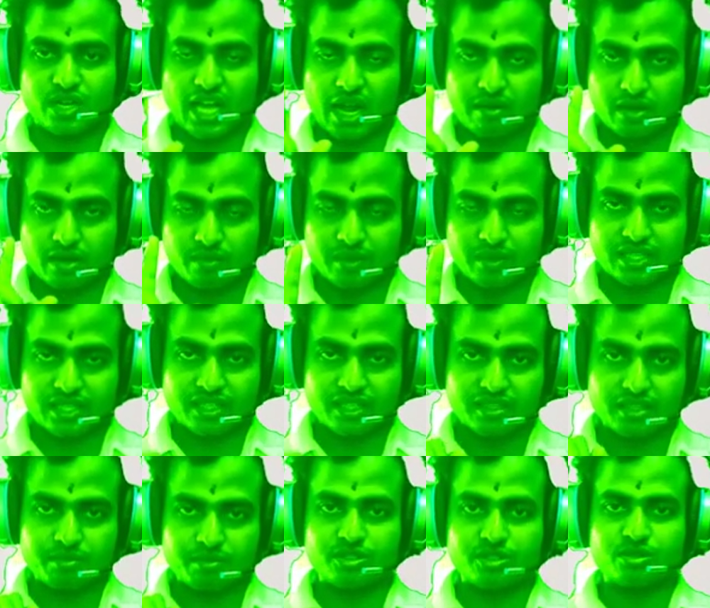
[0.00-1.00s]
కాబట్టి మంత్రం
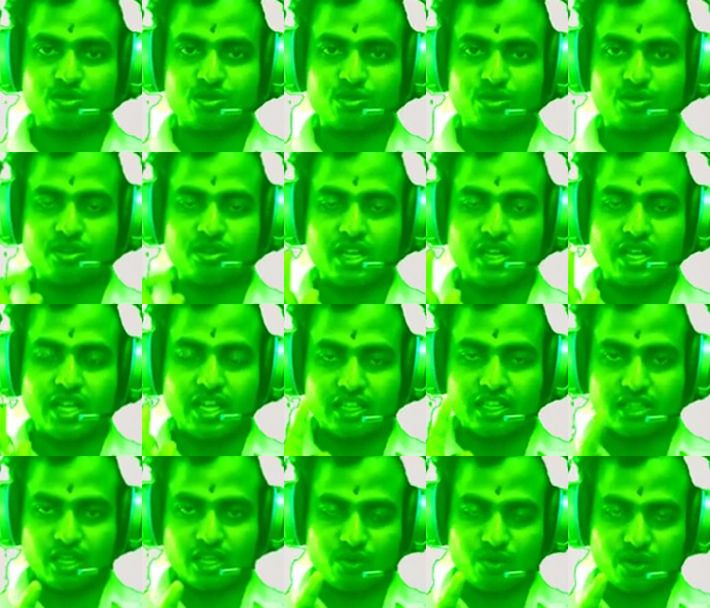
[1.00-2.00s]
జపించకూడదు
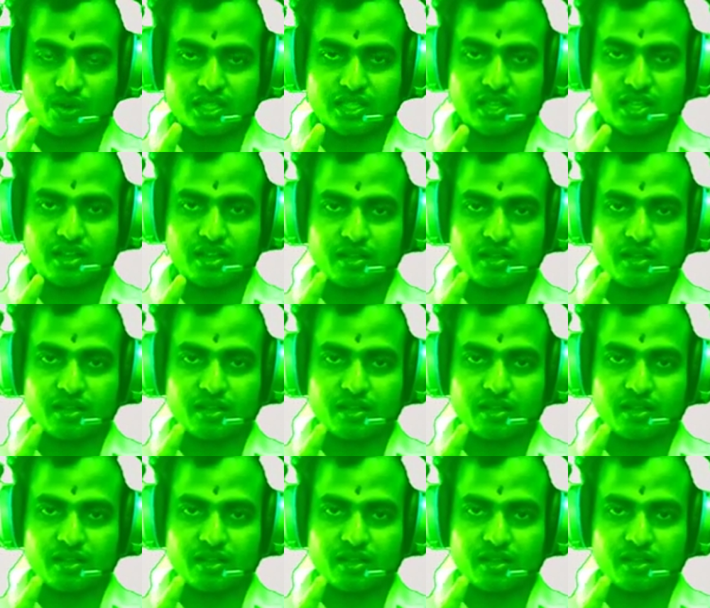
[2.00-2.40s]
తరువాత